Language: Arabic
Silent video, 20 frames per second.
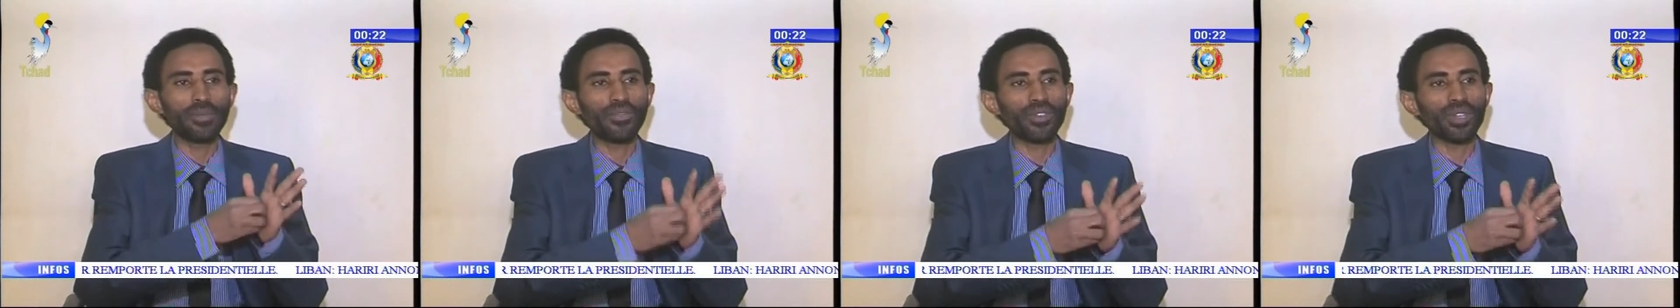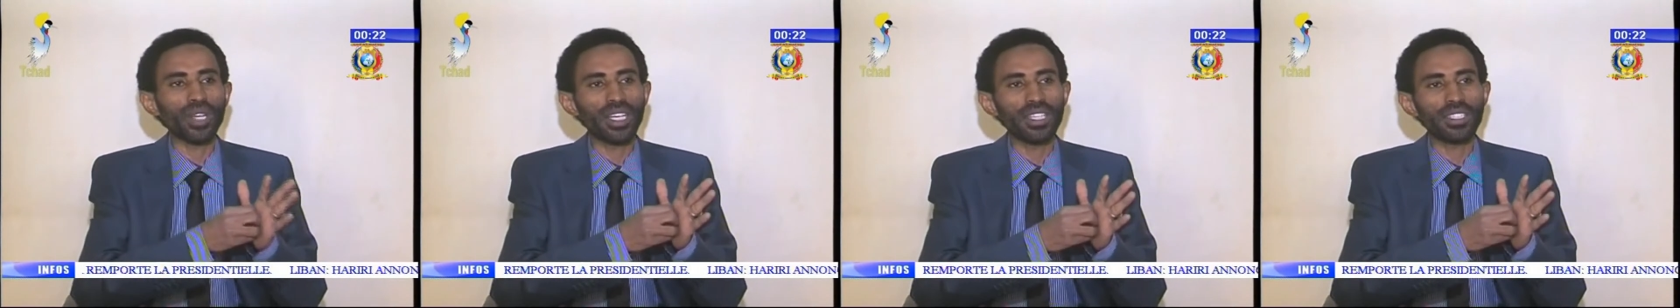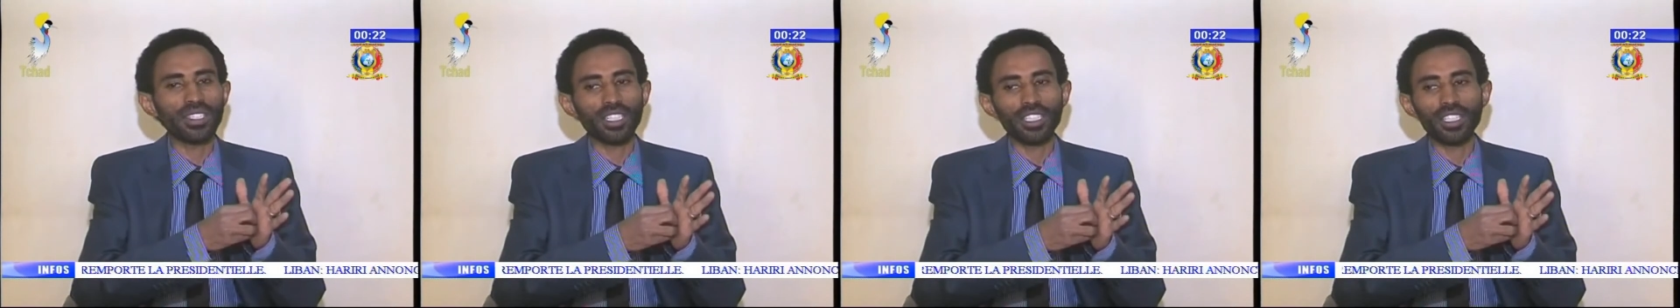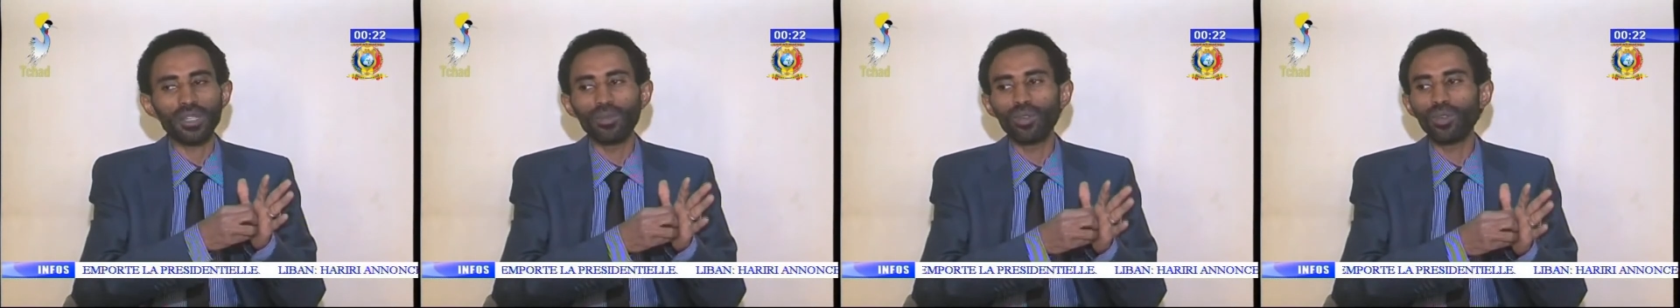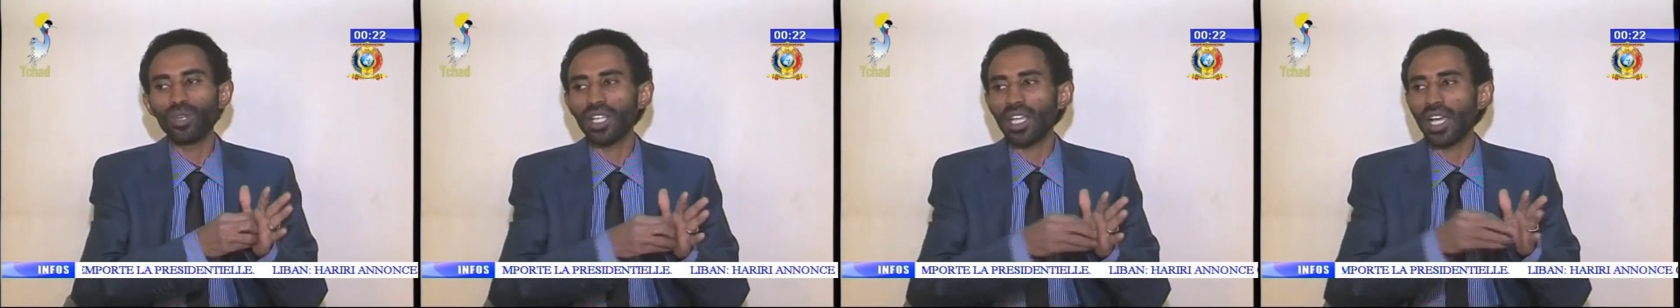في رئيس
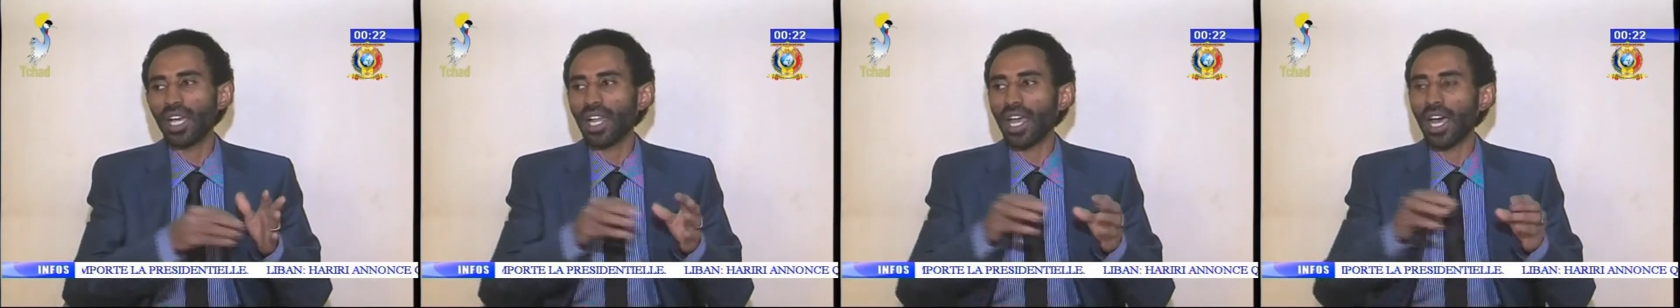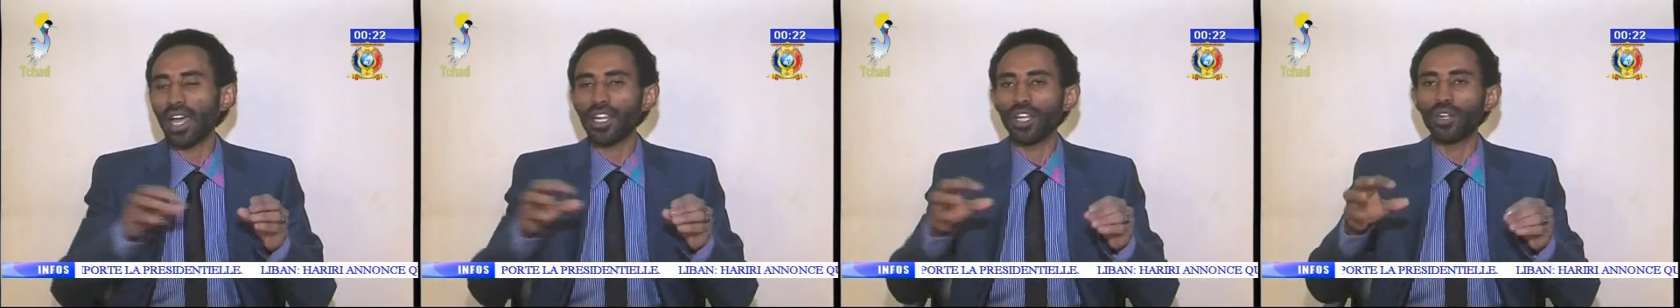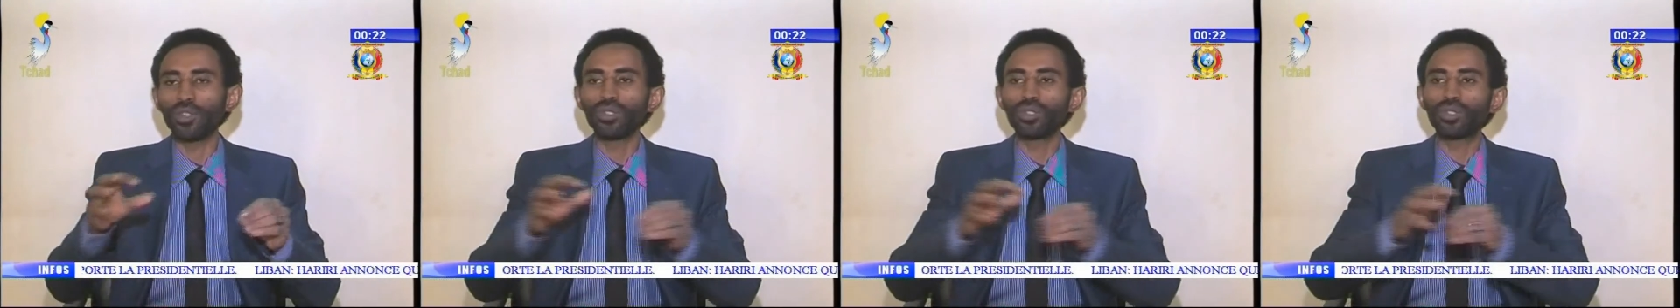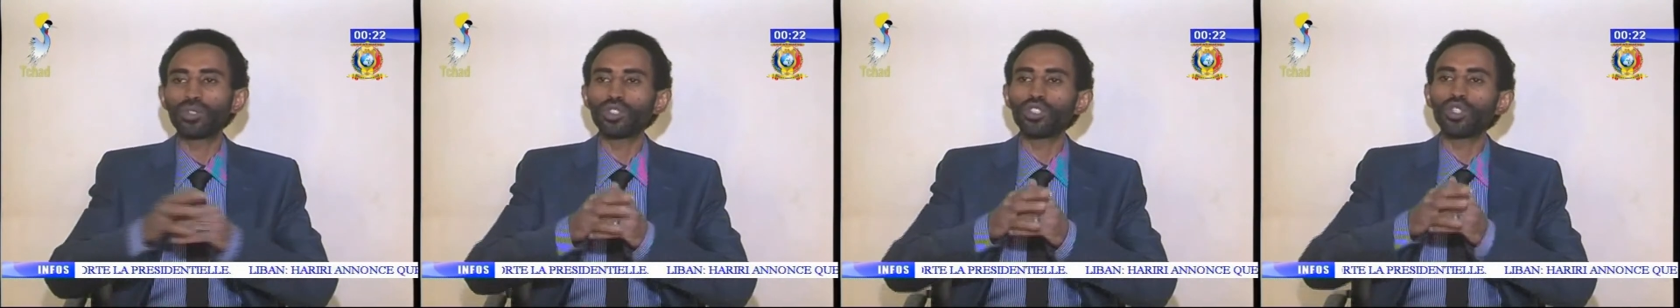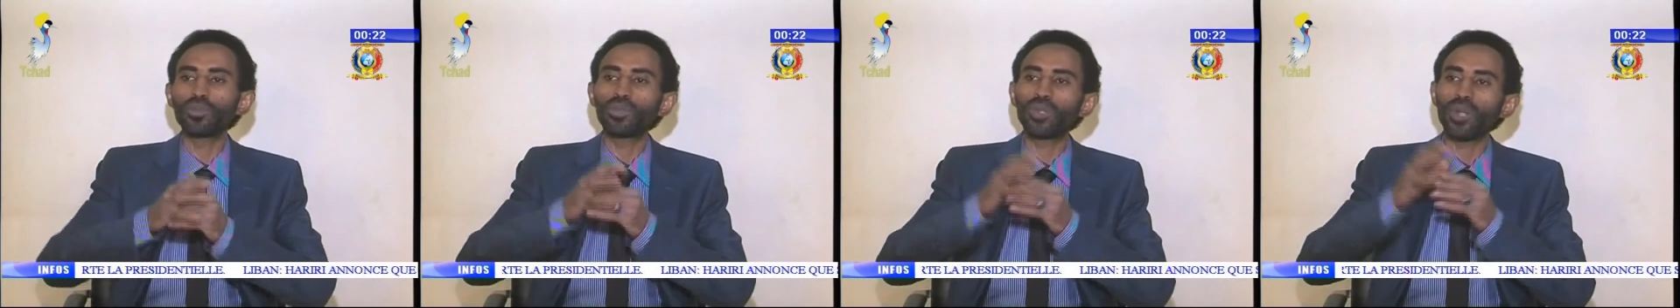الجمهورية لأن أنتم
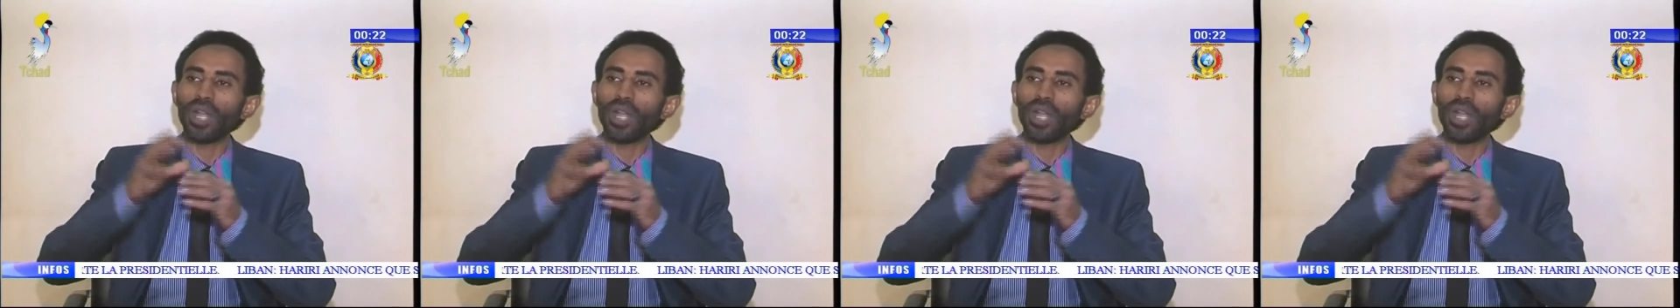جبتوا